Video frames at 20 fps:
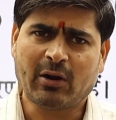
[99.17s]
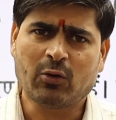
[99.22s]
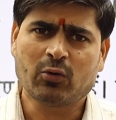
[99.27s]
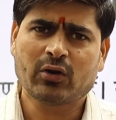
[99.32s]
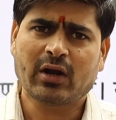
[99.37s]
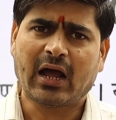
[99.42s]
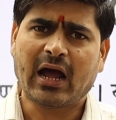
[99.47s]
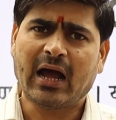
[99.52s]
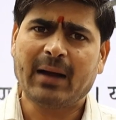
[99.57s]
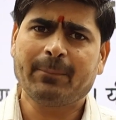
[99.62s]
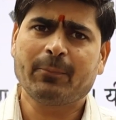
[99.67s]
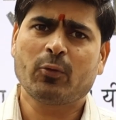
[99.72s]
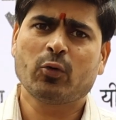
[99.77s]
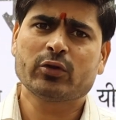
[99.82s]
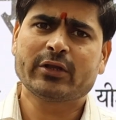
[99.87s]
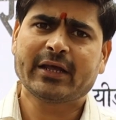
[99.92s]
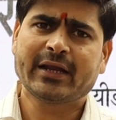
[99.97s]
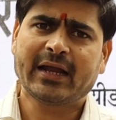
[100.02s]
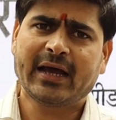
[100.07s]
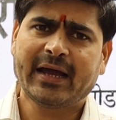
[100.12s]
अमाउंट
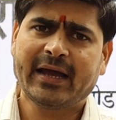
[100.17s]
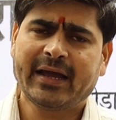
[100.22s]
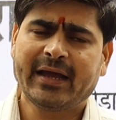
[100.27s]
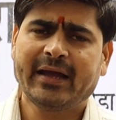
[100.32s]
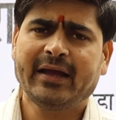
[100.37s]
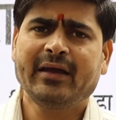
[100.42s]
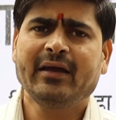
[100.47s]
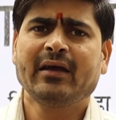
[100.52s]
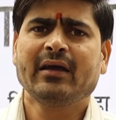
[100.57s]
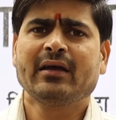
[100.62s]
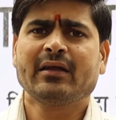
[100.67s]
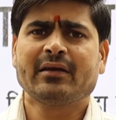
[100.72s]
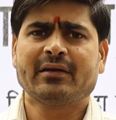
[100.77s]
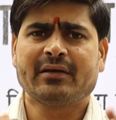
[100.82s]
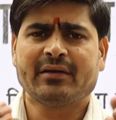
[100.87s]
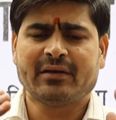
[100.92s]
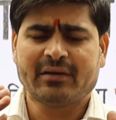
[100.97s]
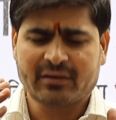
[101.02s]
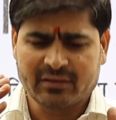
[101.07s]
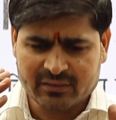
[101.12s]
आपको देना है
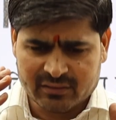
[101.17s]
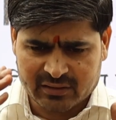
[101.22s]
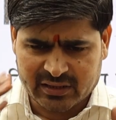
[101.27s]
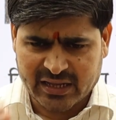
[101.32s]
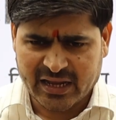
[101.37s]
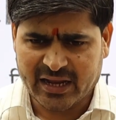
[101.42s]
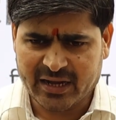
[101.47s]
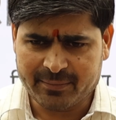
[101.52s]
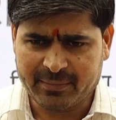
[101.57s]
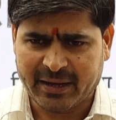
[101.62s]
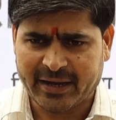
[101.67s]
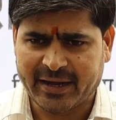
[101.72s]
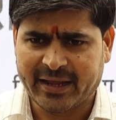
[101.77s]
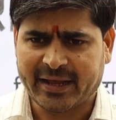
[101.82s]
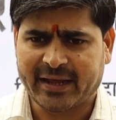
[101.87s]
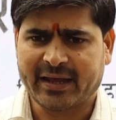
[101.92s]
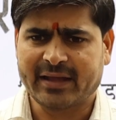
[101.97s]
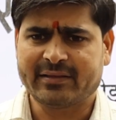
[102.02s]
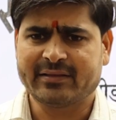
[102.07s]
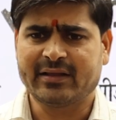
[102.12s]
तीन
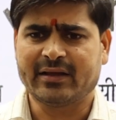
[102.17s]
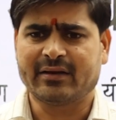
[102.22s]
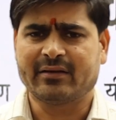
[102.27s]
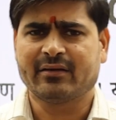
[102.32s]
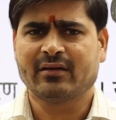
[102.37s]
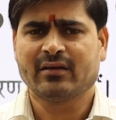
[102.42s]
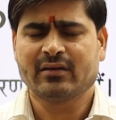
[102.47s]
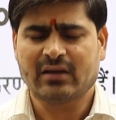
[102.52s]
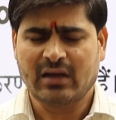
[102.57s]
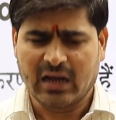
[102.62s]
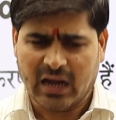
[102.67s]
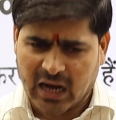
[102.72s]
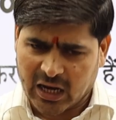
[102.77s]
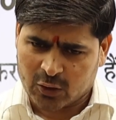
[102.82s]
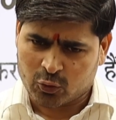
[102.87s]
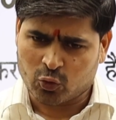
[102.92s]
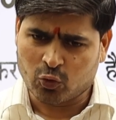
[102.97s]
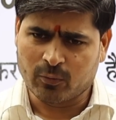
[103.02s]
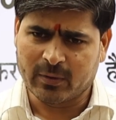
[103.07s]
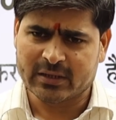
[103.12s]
महीने के अंदर
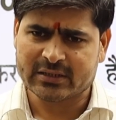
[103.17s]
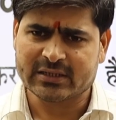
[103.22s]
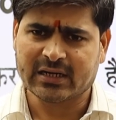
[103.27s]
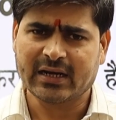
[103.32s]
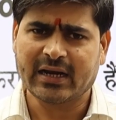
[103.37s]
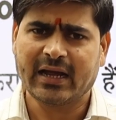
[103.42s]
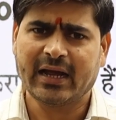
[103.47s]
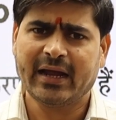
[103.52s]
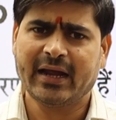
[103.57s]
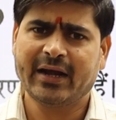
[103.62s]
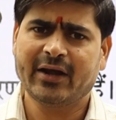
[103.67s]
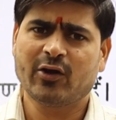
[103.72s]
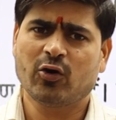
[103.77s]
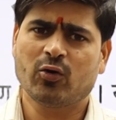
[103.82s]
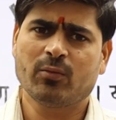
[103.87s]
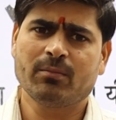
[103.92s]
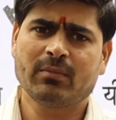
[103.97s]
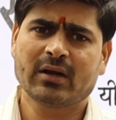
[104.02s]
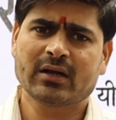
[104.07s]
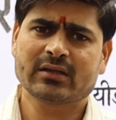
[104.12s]
अक्टूबर चल रहा है
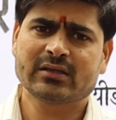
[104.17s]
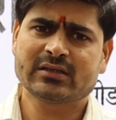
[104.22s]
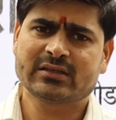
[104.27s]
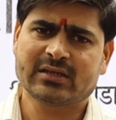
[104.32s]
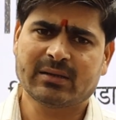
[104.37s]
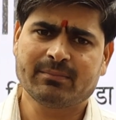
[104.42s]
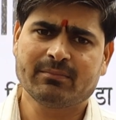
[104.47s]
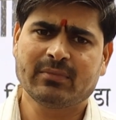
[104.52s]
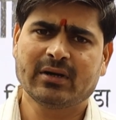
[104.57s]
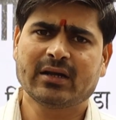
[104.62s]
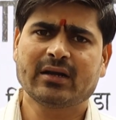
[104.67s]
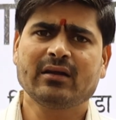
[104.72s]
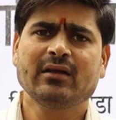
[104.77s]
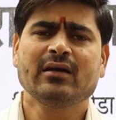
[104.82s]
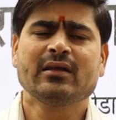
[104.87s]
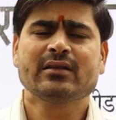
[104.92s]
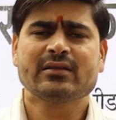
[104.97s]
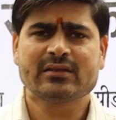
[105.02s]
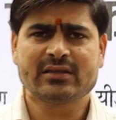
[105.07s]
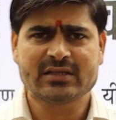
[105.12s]
नवंबर दिसंबर
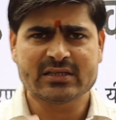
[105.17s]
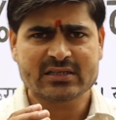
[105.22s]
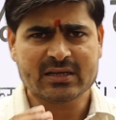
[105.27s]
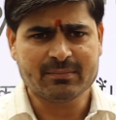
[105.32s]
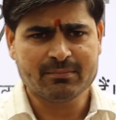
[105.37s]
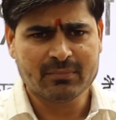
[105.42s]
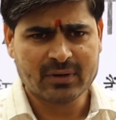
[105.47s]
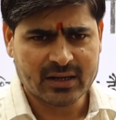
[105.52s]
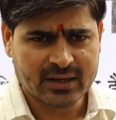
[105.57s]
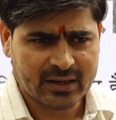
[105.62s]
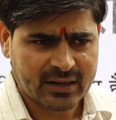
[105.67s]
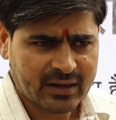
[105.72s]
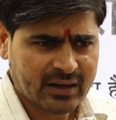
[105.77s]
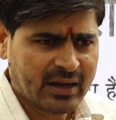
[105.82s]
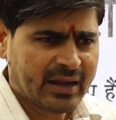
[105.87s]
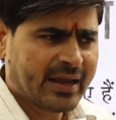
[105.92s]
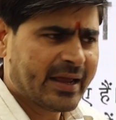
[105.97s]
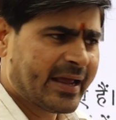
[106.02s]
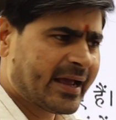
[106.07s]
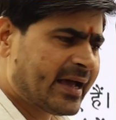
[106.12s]
दिसंबर
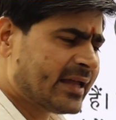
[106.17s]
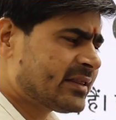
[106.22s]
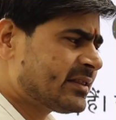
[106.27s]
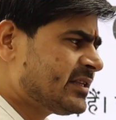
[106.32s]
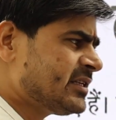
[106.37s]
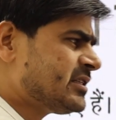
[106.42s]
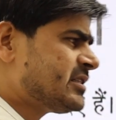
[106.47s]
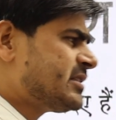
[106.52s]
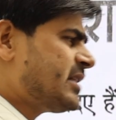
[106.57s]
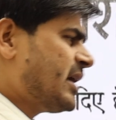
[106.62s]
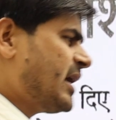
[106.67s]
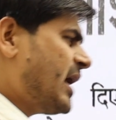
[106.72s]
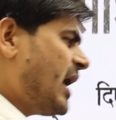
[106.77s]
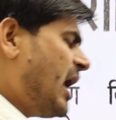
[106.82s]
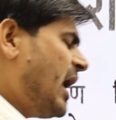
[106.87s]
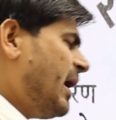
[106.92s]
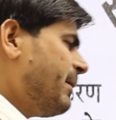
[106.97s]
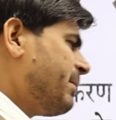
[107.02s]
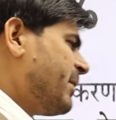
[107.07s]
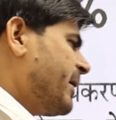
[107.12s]
31 तक
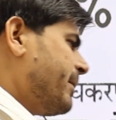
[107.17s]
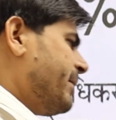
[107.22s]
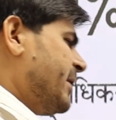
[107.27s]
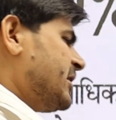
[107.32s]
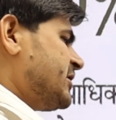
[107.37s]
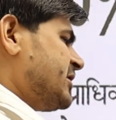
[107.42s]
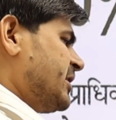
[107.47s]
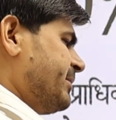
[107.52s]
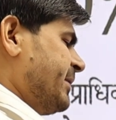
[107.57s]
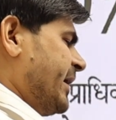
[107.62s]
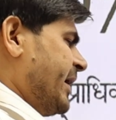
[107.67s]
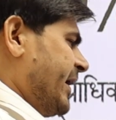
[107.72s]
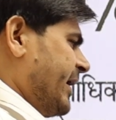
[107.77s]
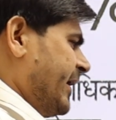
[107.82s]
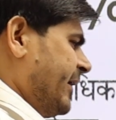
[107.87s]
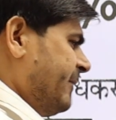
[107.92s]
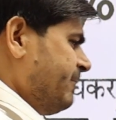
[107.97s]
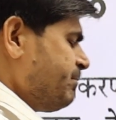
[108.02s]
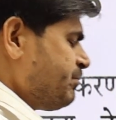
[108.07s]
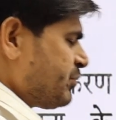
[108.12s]
आपके पास समय
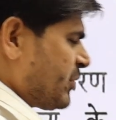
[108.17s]
है